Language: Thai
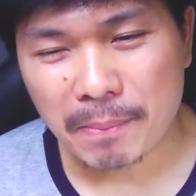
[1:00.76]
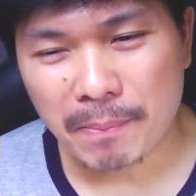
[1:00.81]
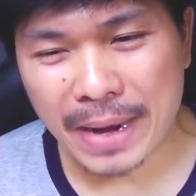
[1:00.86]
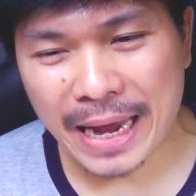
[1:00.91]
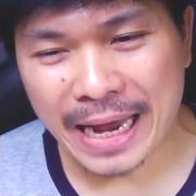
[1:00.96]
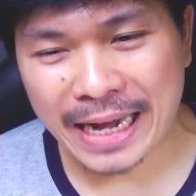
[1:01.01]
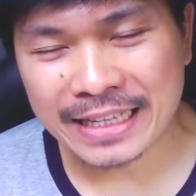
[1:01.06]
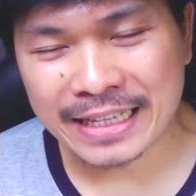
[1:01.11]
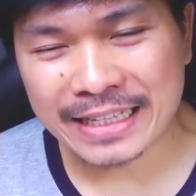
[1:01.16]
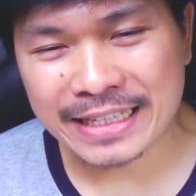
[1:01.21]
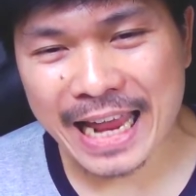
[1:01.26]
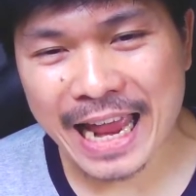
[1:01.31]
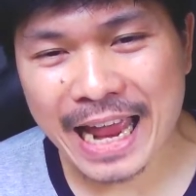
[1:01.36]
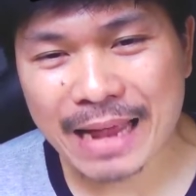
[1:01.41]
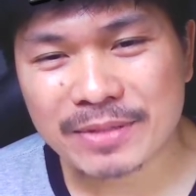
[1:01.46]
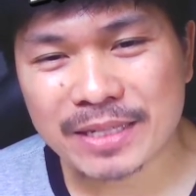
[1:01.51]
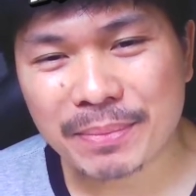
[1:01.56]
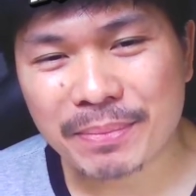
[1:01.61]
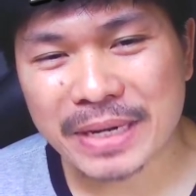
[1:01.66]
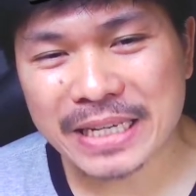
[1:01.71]
มันแทบ
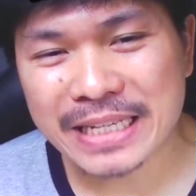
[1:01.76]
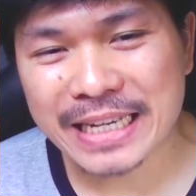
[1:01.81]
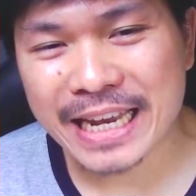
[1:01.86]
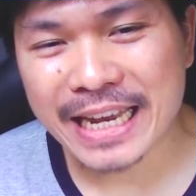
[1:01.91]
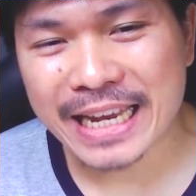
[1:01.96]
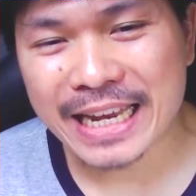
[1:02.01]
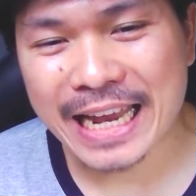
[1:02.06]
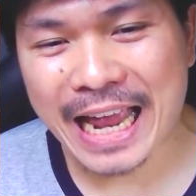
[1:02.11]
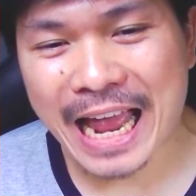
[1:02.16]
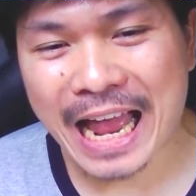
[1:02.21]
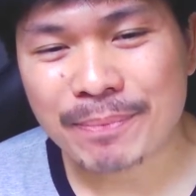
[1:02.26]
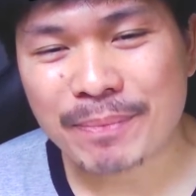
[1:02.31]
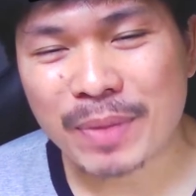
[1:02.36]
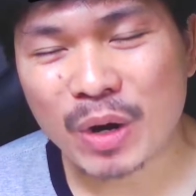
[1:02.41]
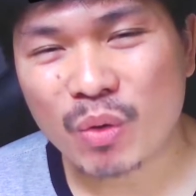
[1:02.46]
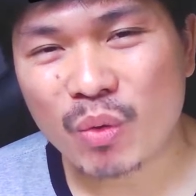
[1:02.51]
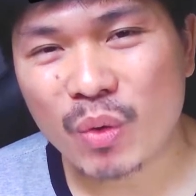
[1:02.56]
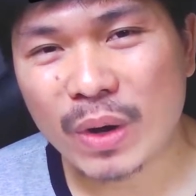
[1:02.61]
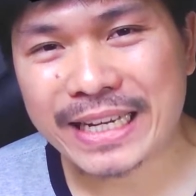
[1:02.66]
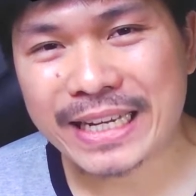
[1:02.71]
จะไม่ใช่งานประ
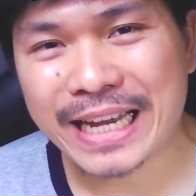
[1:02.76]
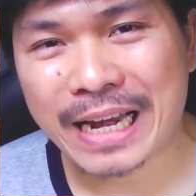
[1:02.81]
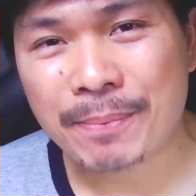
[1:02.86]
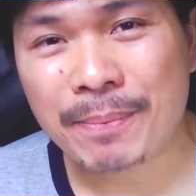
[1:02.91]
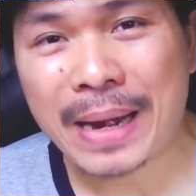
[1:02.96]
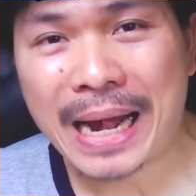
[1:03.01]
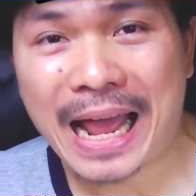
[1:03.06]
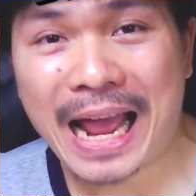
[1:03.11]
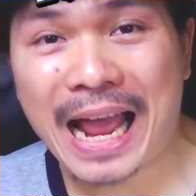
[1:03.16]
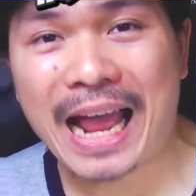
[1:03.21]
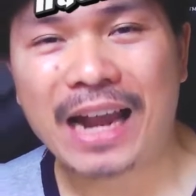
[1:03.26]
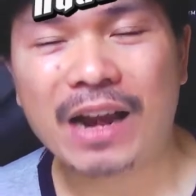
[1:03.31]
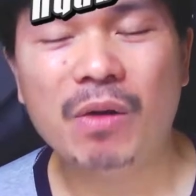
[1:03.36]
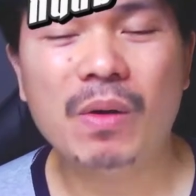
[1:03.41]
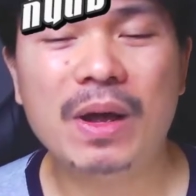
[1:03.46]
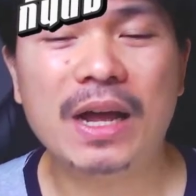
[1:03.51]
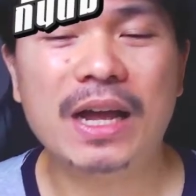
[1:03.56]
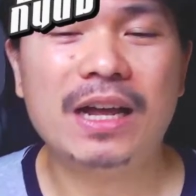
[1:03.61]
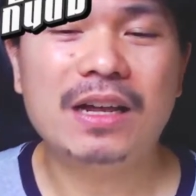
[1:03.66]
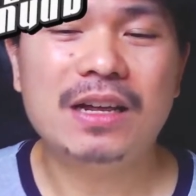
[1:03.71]
กวดGunplaแล้ว
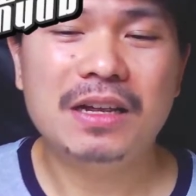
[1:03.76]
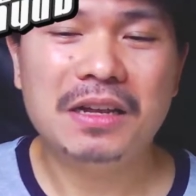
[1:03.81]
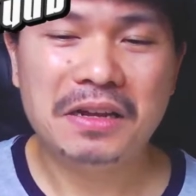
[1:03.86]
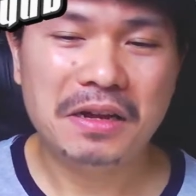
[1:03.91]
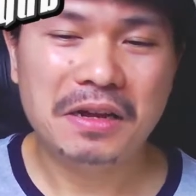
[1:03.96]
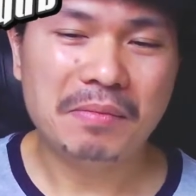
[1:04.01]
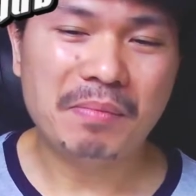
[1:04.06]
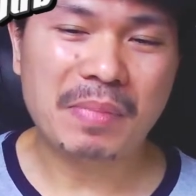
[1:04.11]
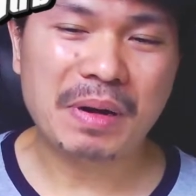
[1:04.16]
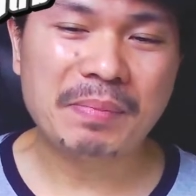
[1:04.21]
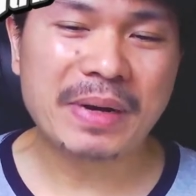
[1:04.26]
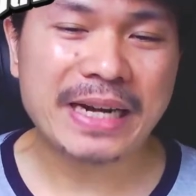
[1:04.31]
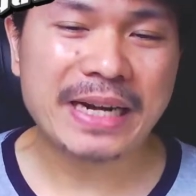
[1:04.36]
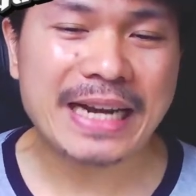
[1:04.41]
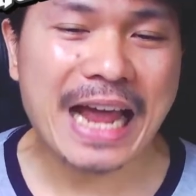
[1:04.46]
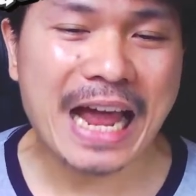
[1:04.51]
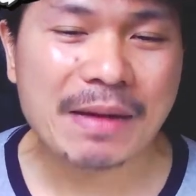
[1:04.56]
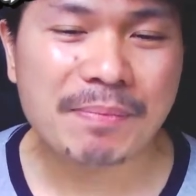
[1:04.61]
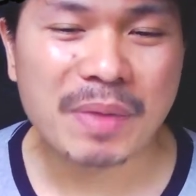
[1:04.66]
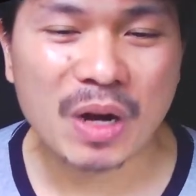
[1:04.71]
อ่ะมันเหมือน
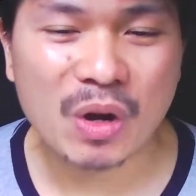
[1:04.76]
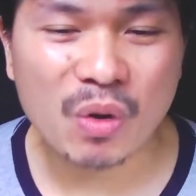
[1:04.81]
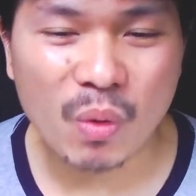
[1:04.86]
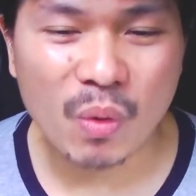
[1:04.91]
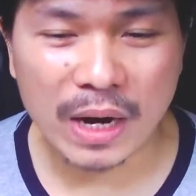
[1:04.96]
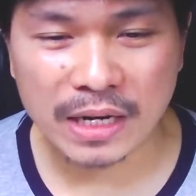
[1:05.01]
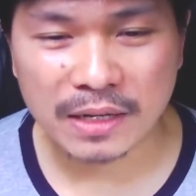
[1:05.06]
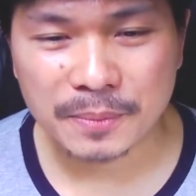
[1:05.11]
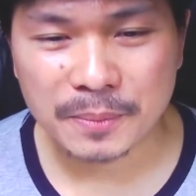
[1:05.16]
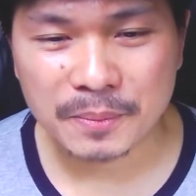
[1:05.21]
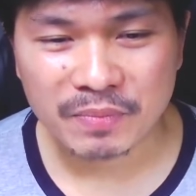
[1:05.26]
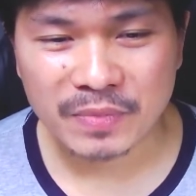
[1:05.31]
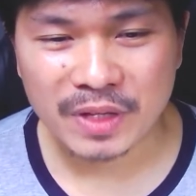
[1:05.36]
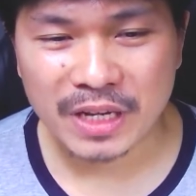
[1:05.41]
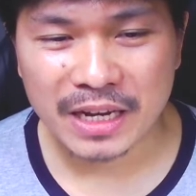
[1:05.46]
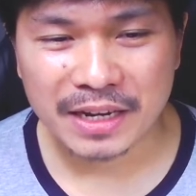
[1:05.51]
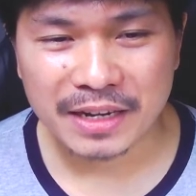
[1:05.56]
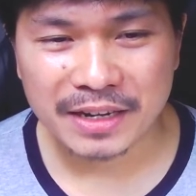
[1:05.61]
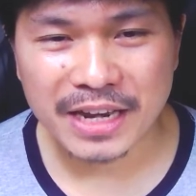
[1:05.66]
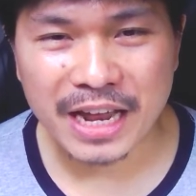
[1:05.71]
งานประกวด
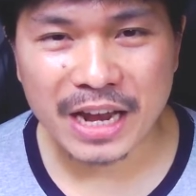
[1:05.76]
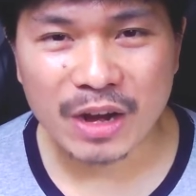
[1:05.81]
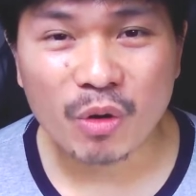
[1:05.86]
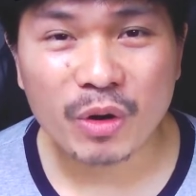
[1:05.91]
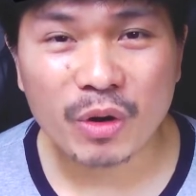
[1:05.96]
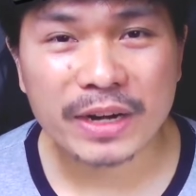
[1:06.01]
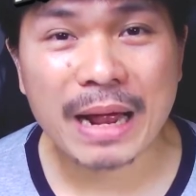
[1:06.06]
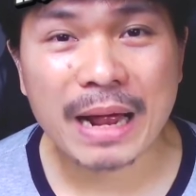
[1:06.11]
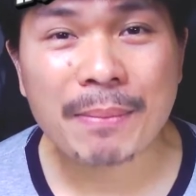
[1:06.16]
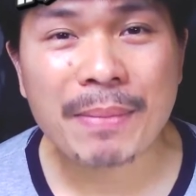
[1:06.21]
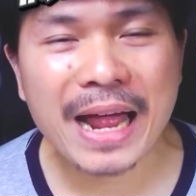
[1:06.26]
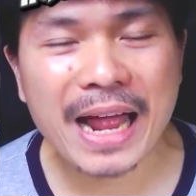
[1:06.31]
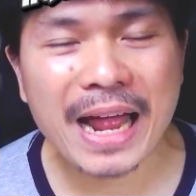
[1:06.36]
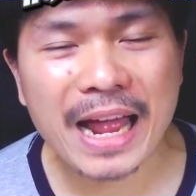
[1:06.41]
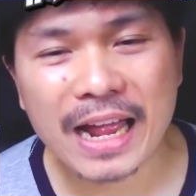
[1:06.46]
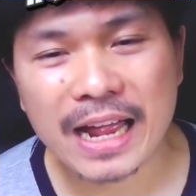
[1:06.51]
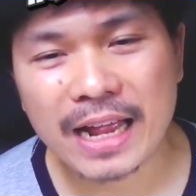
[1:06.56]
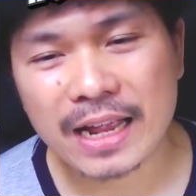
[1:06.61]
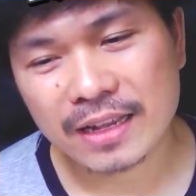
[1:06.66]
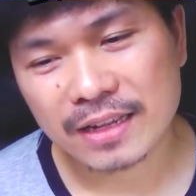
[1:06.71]
ไดโอรามา
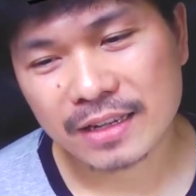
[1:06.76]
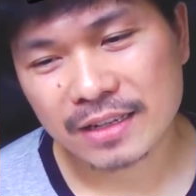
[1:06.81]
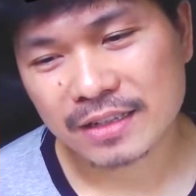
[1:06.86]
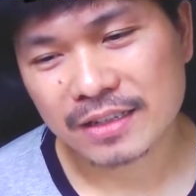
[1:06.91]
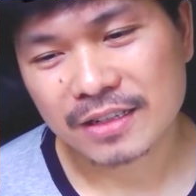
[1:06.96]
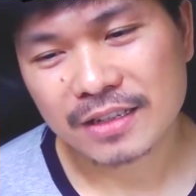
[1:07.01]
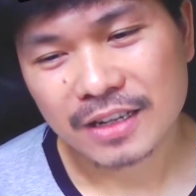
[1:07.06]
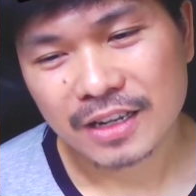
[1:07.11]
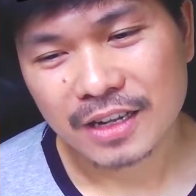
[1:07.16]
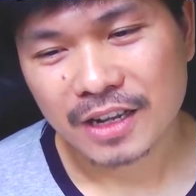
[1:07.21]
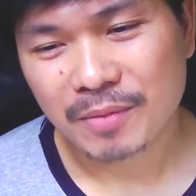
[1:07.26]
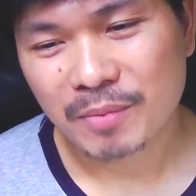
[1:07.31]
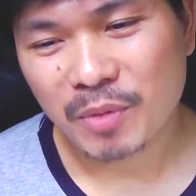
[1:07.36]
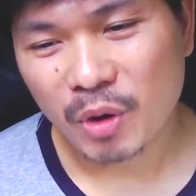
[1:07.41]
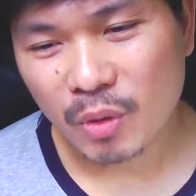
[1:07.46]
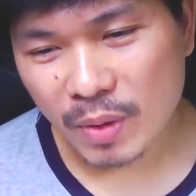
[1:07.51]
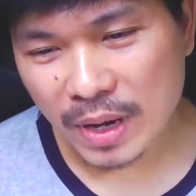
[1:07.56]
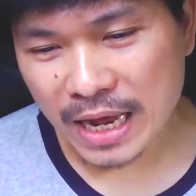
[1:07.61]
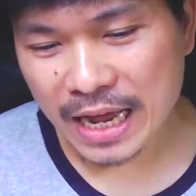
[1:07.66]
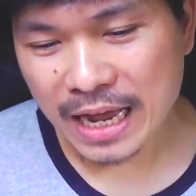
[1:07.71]
เพ
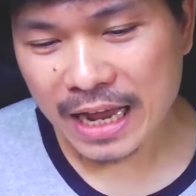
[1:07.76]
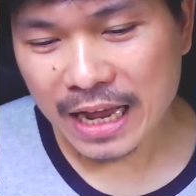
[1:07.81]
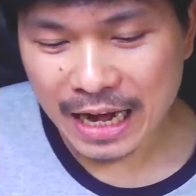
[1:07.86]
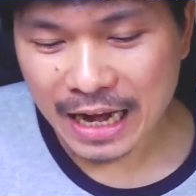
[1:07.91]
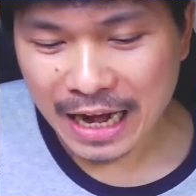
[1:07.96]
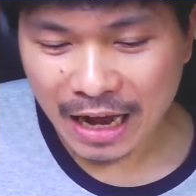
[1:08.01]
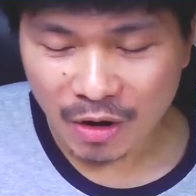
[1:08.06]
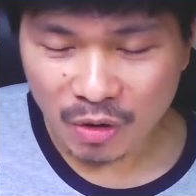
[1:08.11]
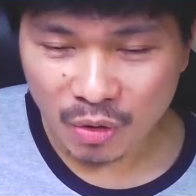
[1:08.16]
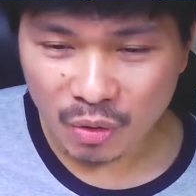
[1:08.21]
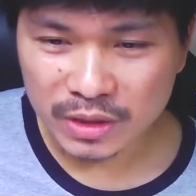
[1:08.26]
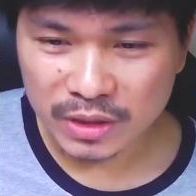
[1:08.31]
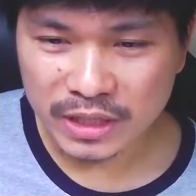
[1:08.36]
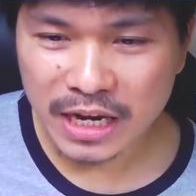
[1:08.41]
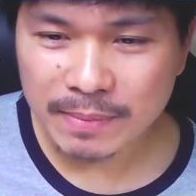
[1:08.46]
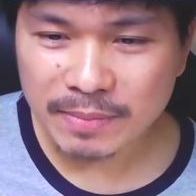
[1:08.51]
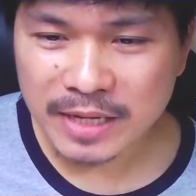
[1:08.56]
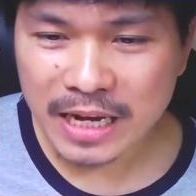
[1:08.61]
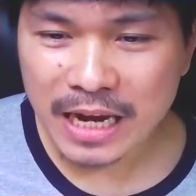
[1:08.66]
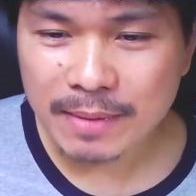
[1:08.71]
ราะว่าเหล่า
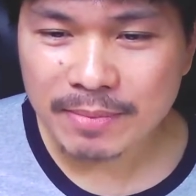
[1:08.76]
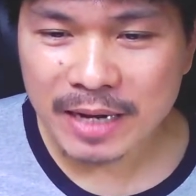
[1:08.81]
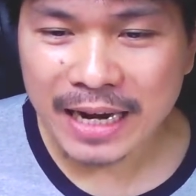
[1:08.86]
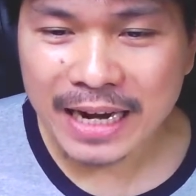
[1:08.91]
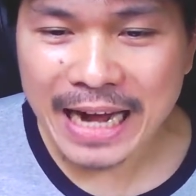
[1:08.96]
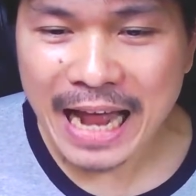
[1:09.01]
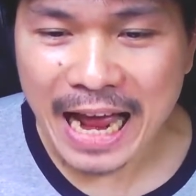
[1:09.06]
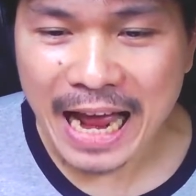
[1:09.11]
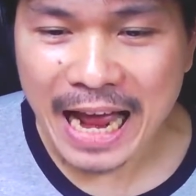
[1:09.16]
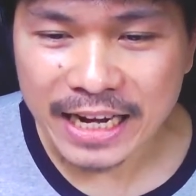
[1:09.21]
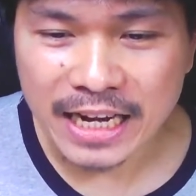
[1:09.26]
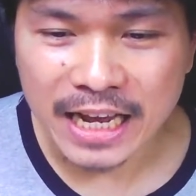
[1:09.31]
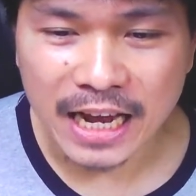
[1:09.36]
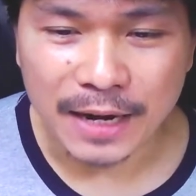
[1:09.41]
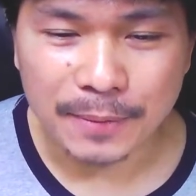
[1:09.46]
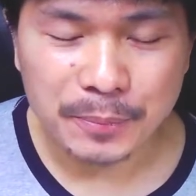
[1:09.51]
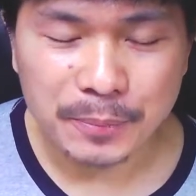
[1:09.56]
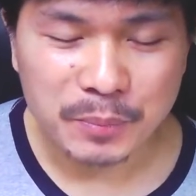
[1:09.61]
เทพทั้งหลายเนี่ย